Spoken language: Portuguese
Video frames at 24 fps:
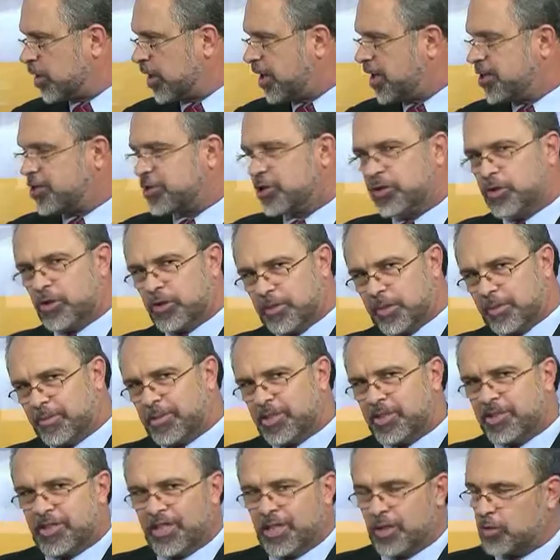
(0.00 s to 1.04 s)
Nacional da
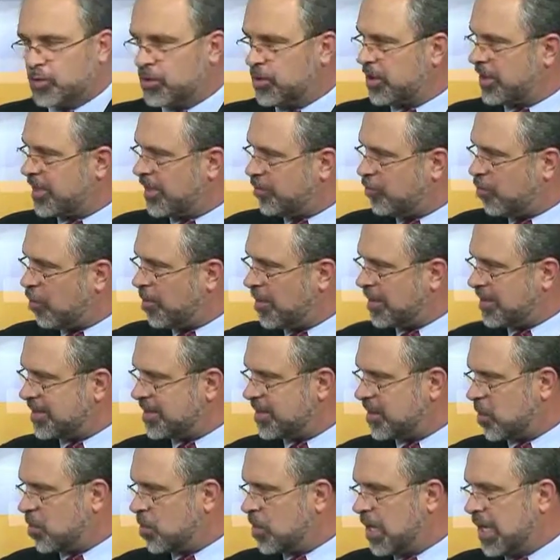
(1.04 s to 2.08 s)
Magistratura na
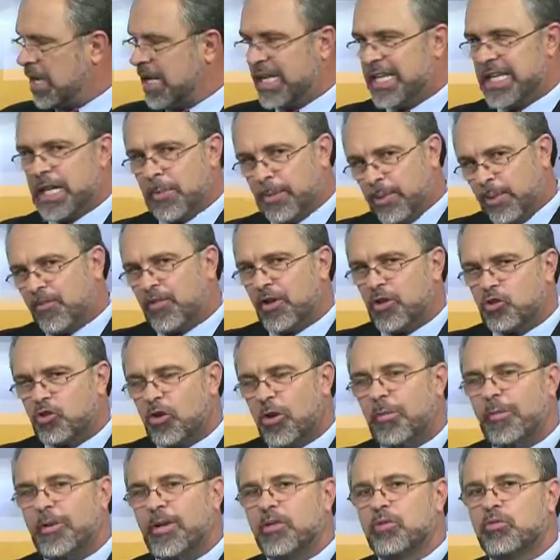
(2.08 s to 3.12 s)
formação e
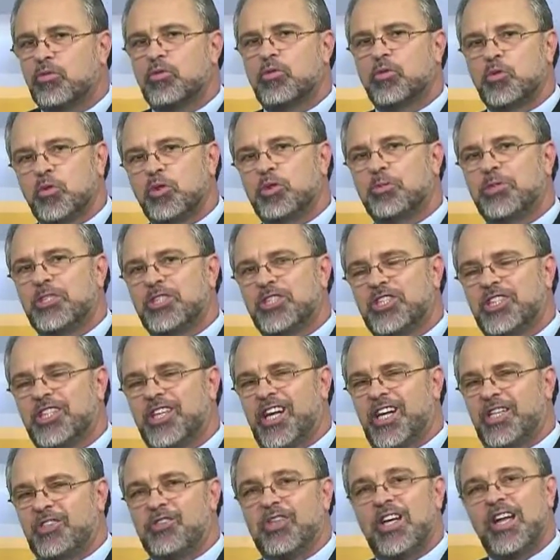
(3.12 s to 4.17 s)
aperfeiçoamento dos
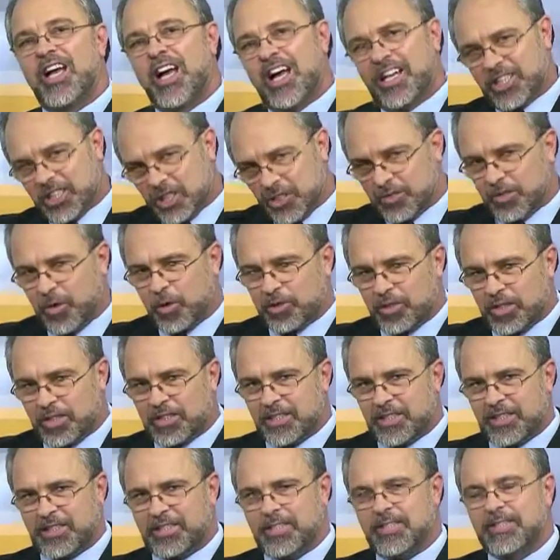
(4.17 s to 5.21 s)
magistrados. A gente volta em
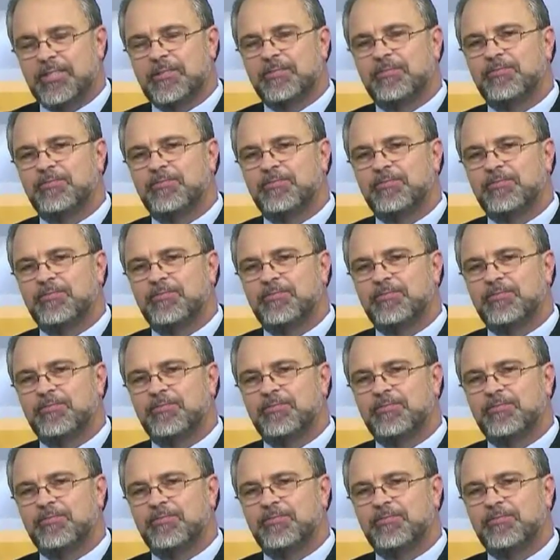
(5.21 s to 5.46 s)
instantes.